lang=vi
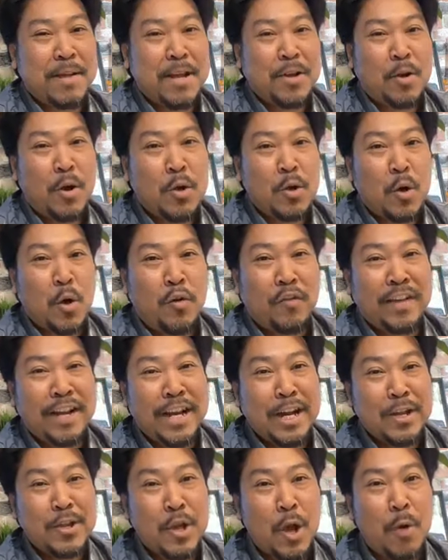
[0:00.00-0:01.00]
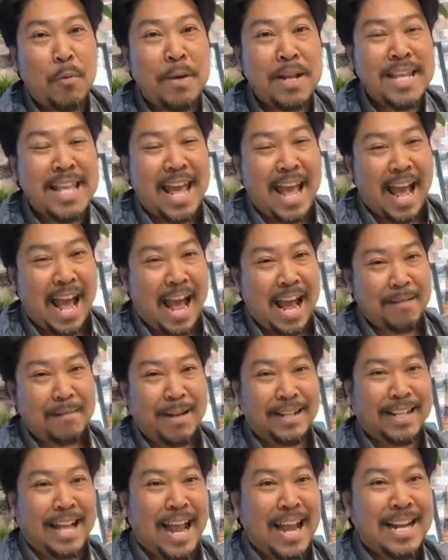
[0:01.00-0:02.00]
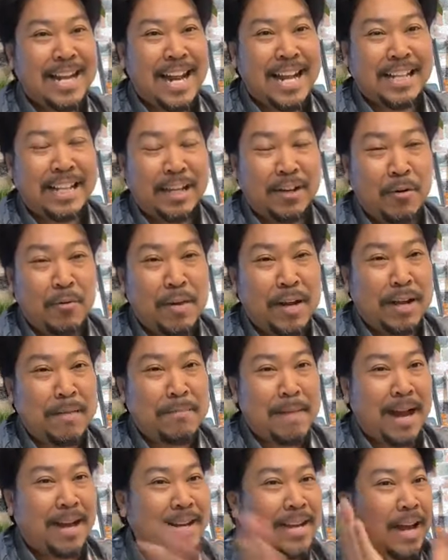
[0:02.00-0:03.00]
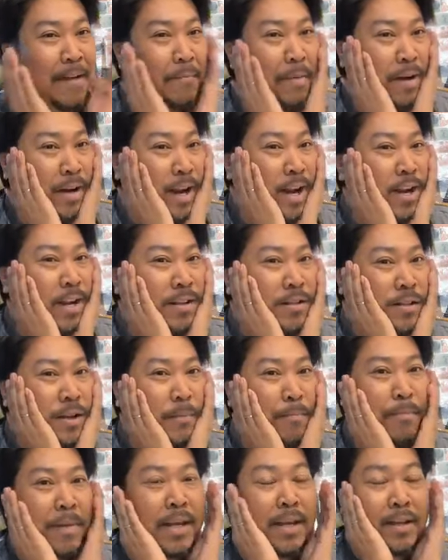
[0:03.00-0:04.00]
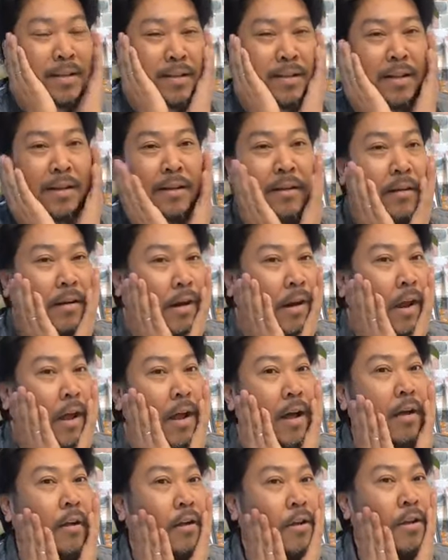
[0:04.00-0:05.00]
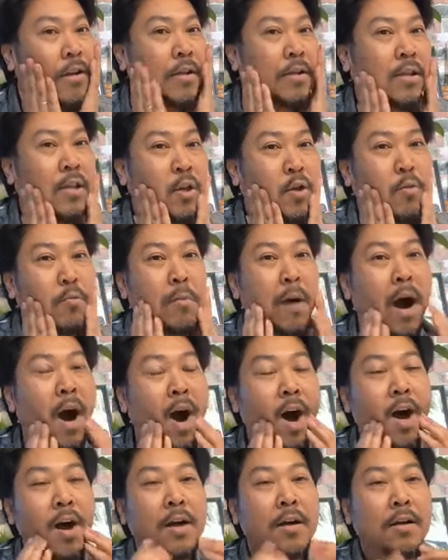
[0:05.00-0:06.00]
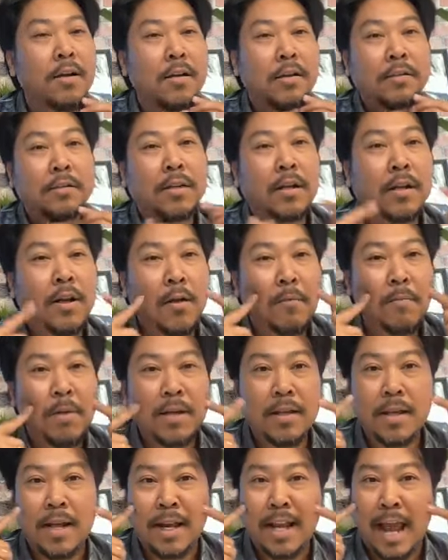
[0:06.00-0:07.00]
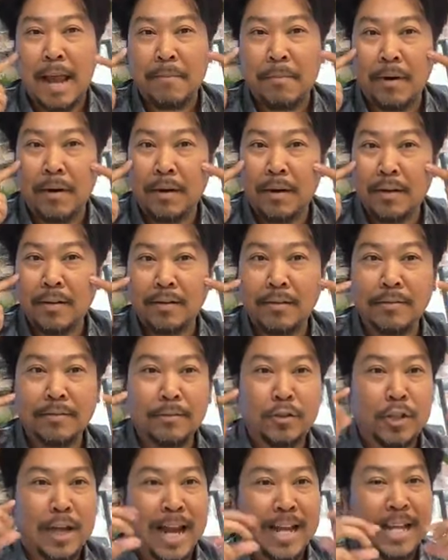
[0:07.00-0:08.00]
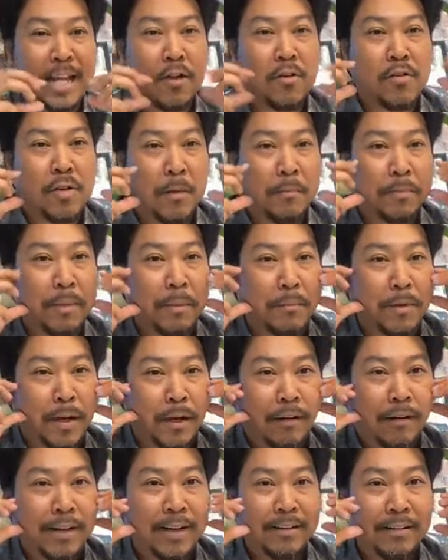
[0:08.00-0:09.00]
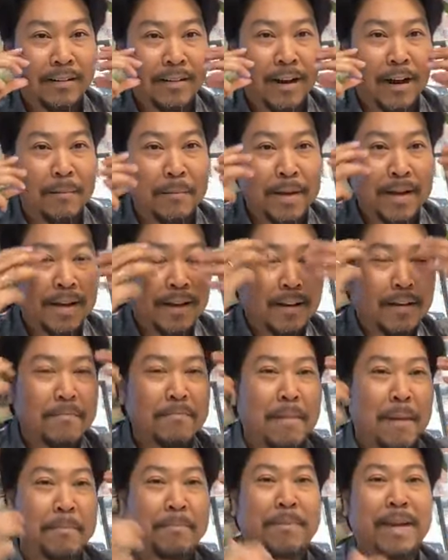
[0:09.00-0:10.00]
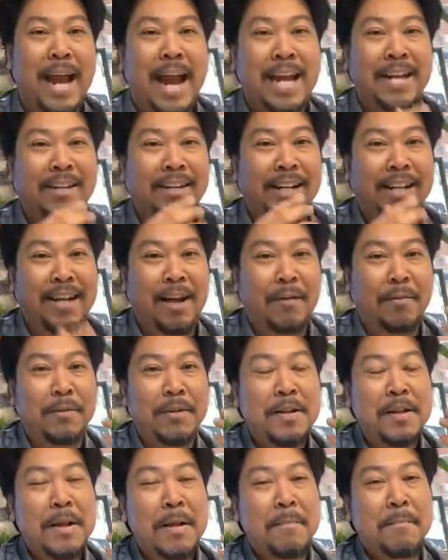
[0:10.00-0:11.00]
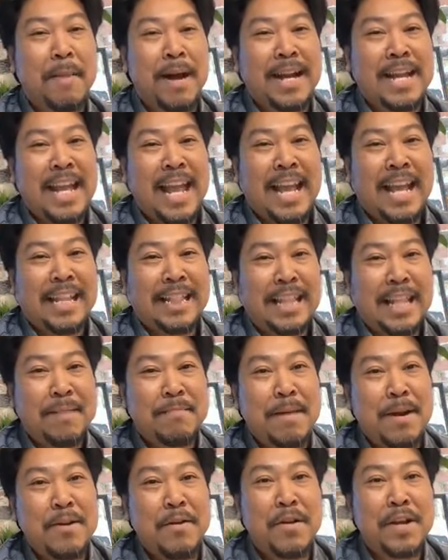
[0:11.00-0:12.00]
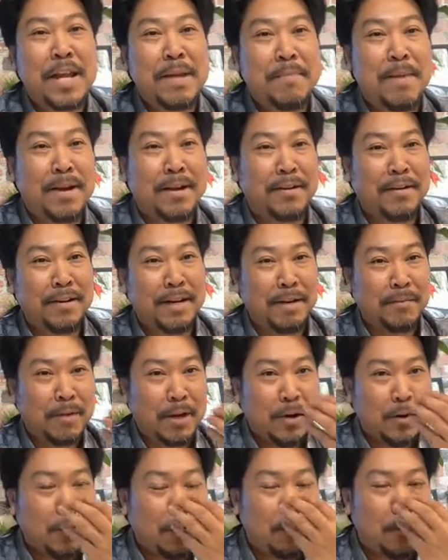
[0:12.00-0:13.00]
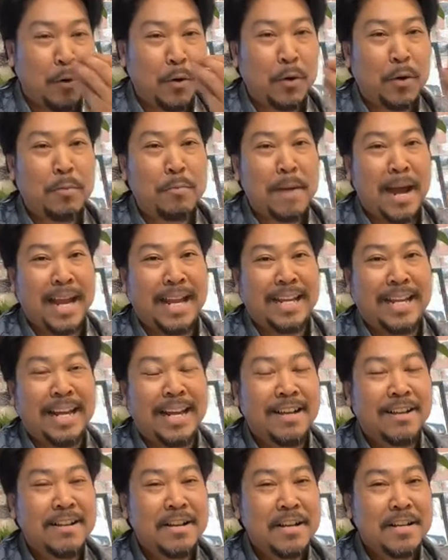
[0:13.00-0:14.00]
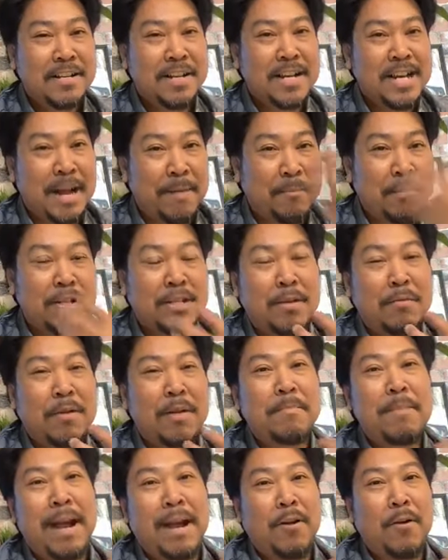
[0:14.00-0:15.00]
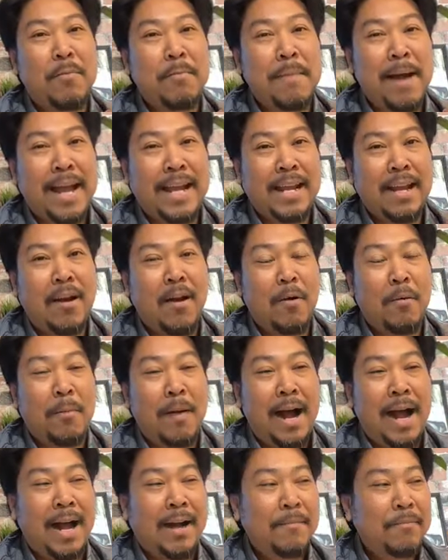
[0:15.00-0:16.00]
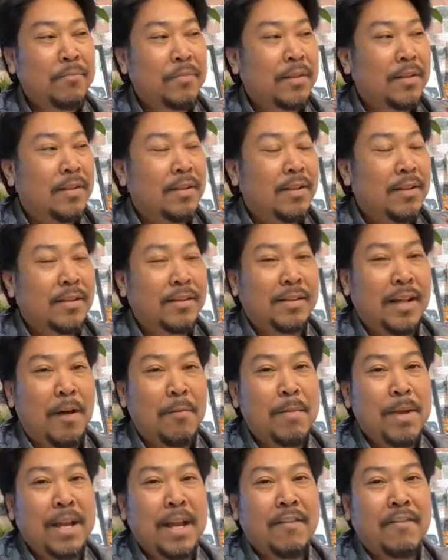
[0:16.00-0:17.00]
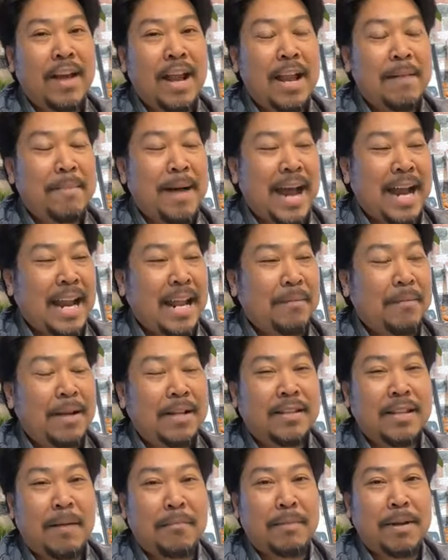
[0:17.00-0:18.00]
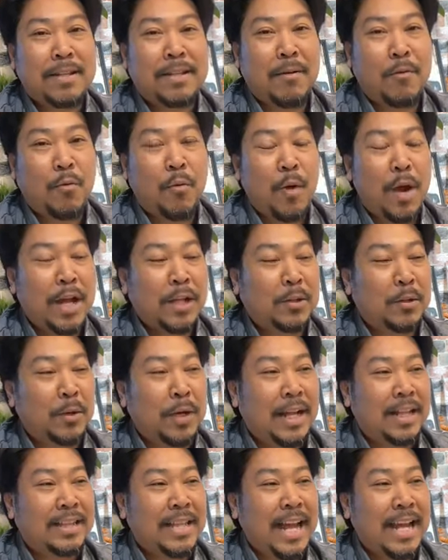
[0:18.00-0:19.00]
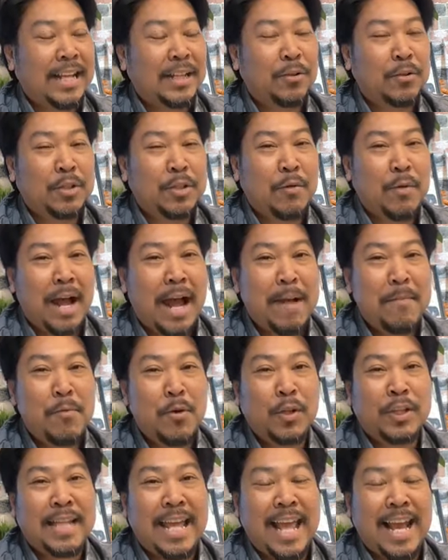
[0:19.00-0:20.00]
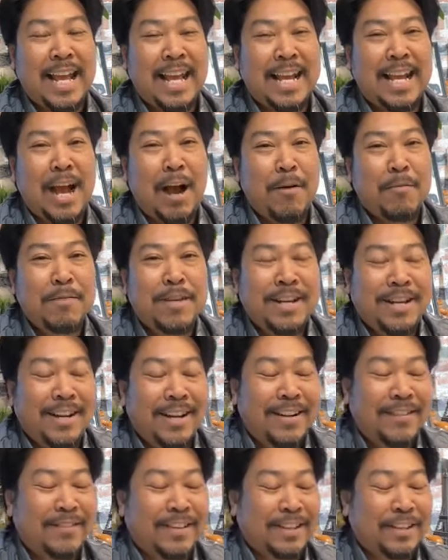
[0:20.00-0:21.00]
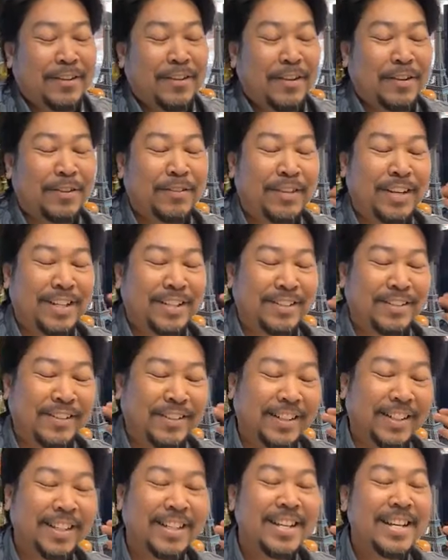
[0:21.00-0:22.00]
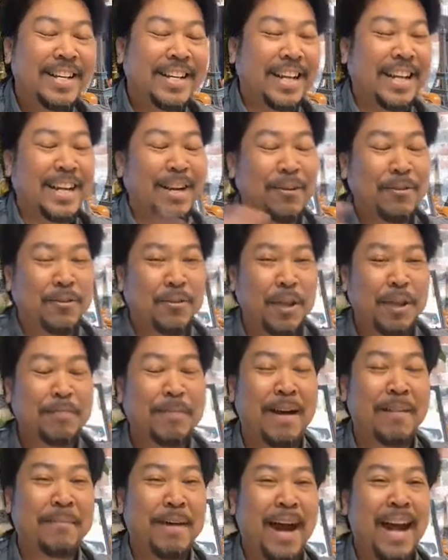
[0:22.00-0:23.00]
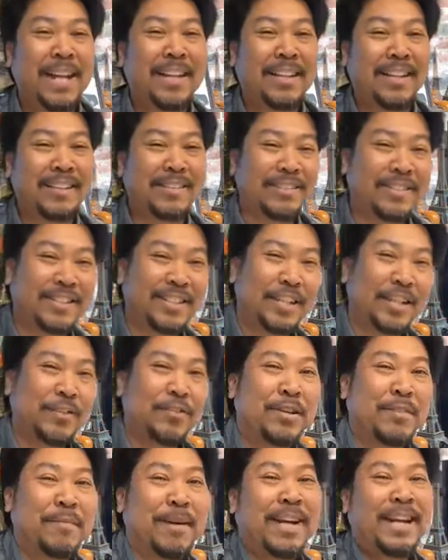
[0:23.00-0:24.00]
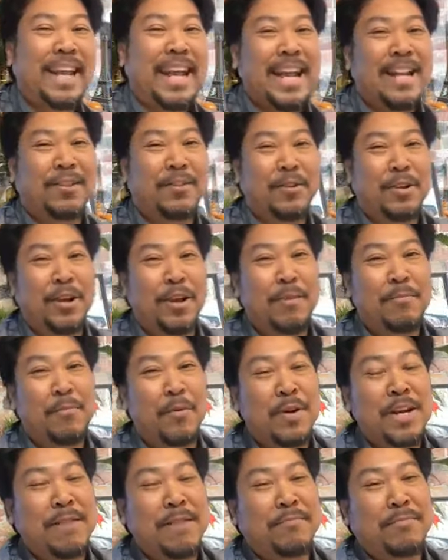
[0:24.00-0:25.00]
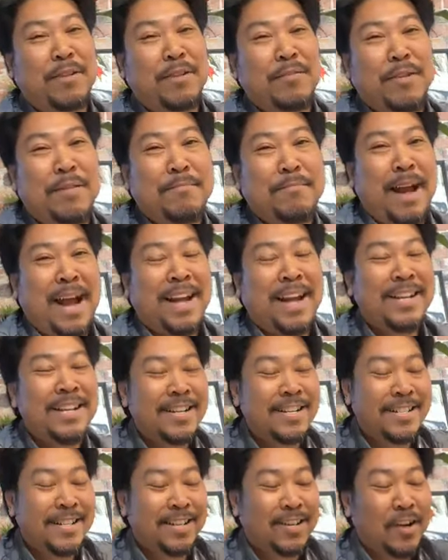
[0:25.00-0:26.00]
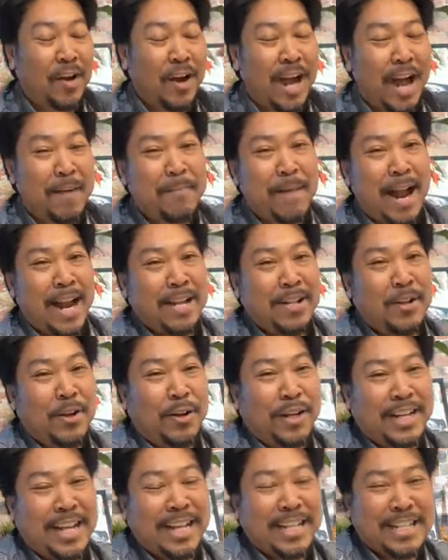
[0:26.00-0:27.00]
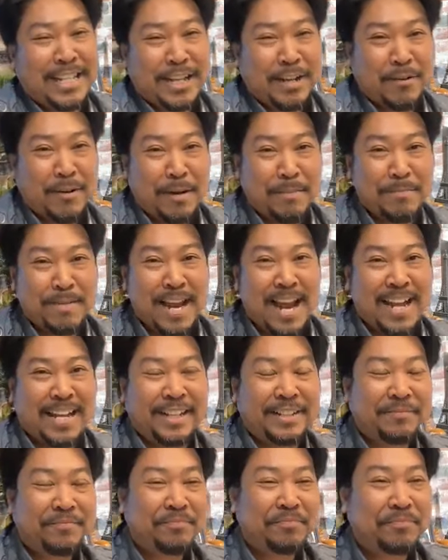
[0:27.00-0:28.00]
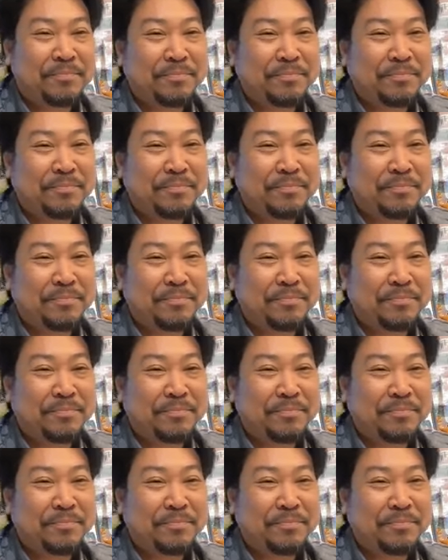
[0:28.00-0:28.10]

bị con Covid nó nhốt ở nhà hai ba tháng này, thì đúng là cái mặt nào mặt nấy nó choppy, nhìn nó rất là nhiều mỡ. Chứ không biết giờ lại bữa đã gì còn cộng thêm cười nữa, rồi không biết nó có mập ra nữa hay không. Mà nghe cái tiếng bà nói nghe mắc cười lắm, cái lỗ mũi của mày á nó nằm ở trong cái mặt của mày á Hùng à. Không biết có phải là bà này bà chọc bà chọc quê tôi là tại tôi châu Á mũi tẹt hay không nữa, mà tôi còn tôi mắc cười cái câu chuyện bà bá từ chiều gì bà khen tôi cái lỗ mũi nằm trong cái mặt, nó còn ám ảnh tôi cái chiều hôm nay.